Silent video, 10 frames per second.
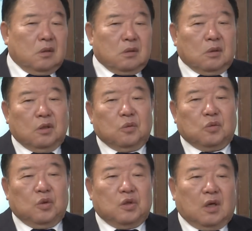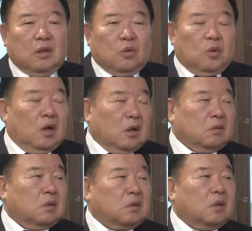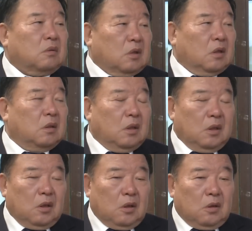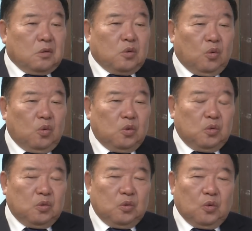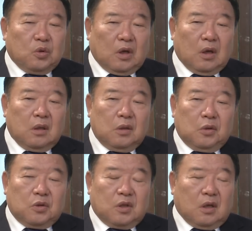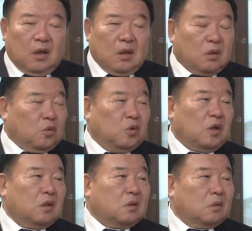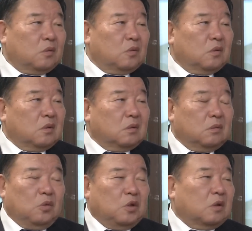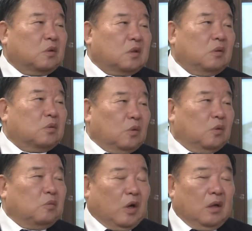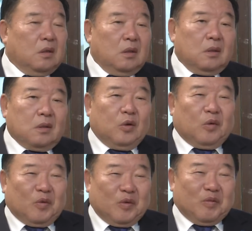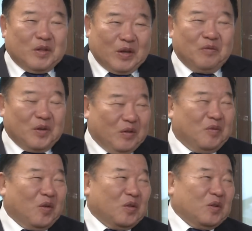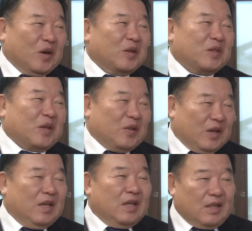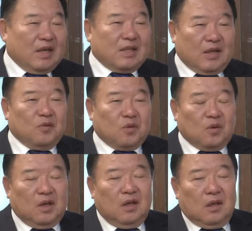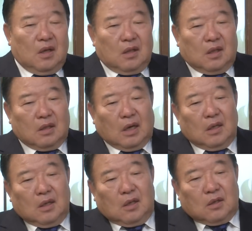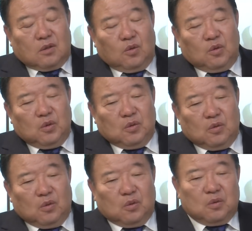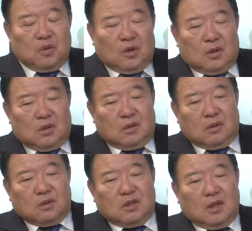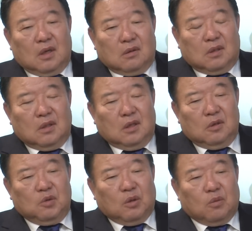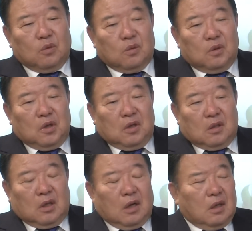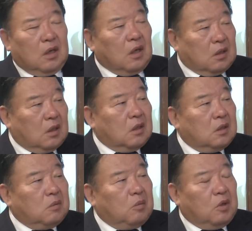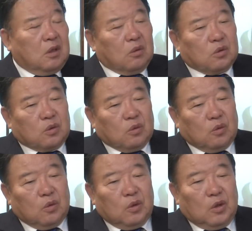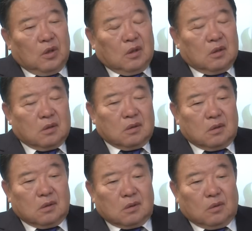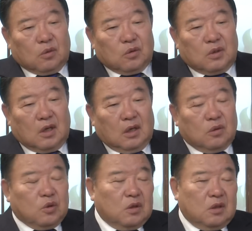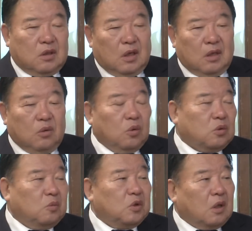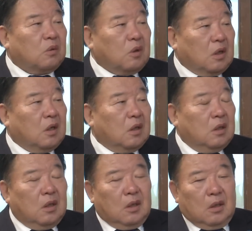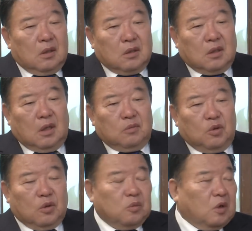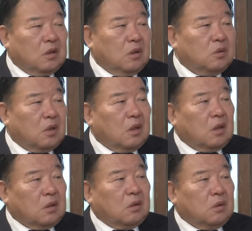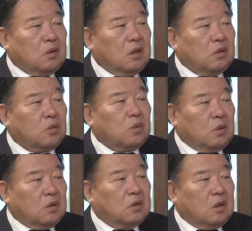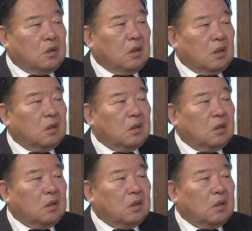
私もそれに近いところはあるんですけどね、そういうような世界がこういう形で動いてっちゃうと、まあこれも全部陰謀論って言われるんですけどね、ただ本当にただそういうこう一種の地政学的な意味でも流れがね、今までのそのこの世界の支配構造みたいのから違うものが生まれてるんじゃないかっていう気がちょっとねしててね、